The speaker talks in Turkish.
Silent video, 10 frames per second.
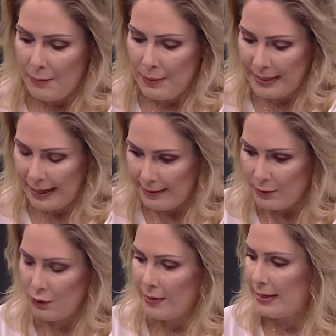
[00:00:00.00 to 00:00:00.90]
bir
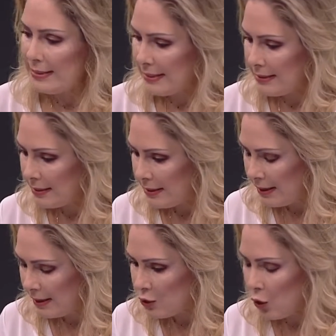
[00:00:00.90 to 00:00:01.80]
devlet
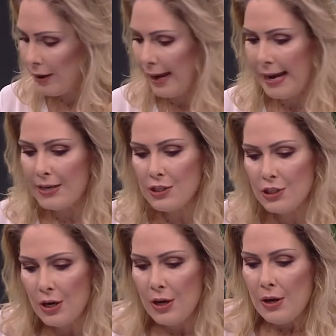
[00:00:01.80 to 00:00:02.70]
üniversitesi çok genç